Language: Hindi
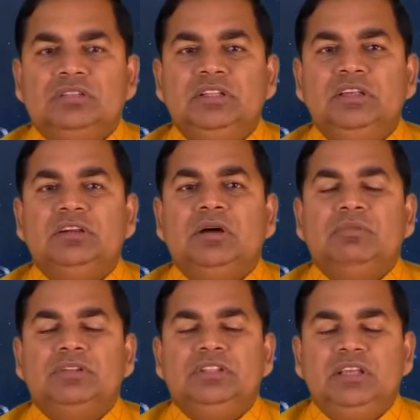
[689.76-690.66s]
यदि
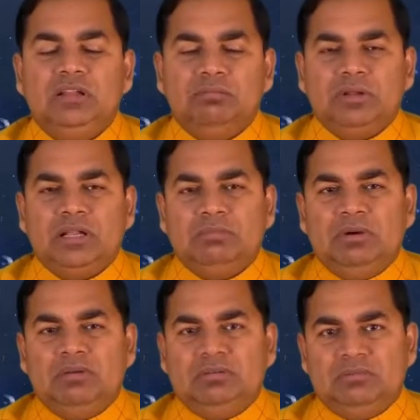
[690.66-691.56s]
खमध्ये
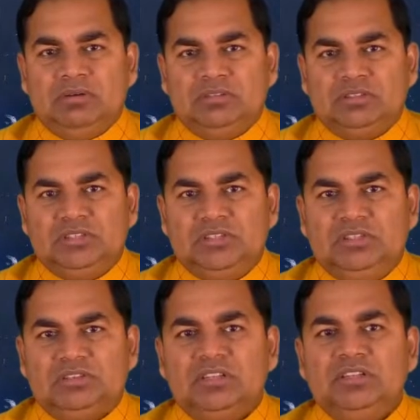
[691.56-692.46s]
लंबनाभावः भवति
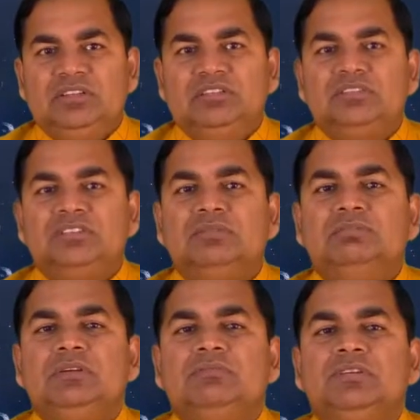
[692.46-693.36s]
तर्हि
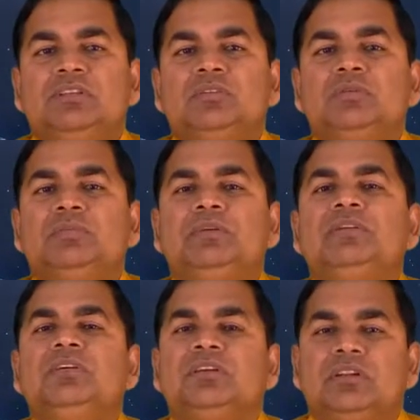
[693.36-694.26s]
निश्चितमेव ततोपि
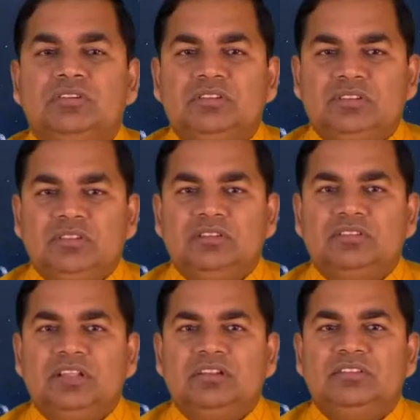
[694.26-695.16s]

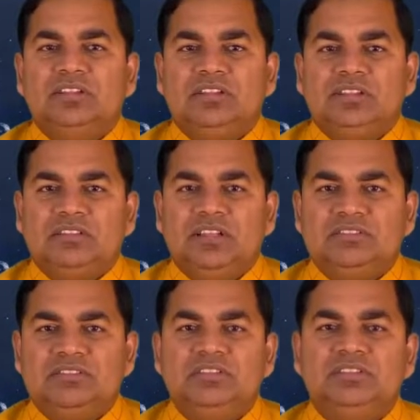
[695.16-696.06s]
नवत्यांशांतरी अर्थात
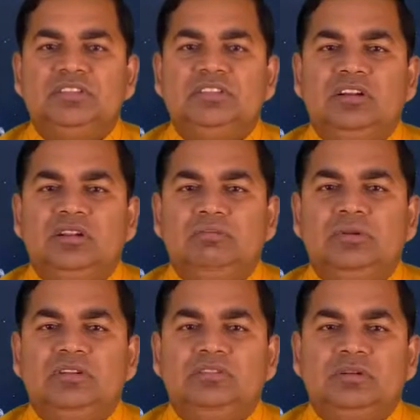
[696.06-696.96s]
क्षितिजे
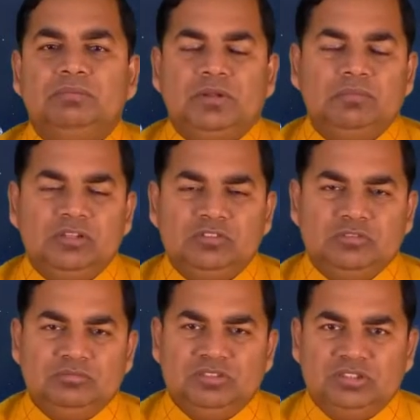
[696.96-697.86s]
लंबन से
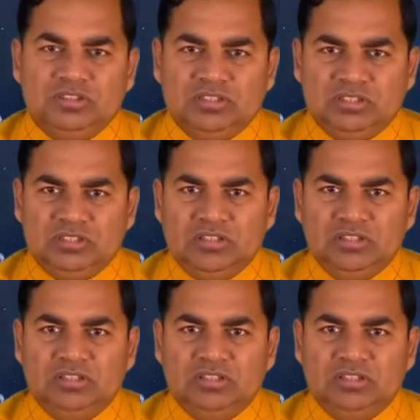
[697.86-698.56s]
परमत्व सिद्ध्यते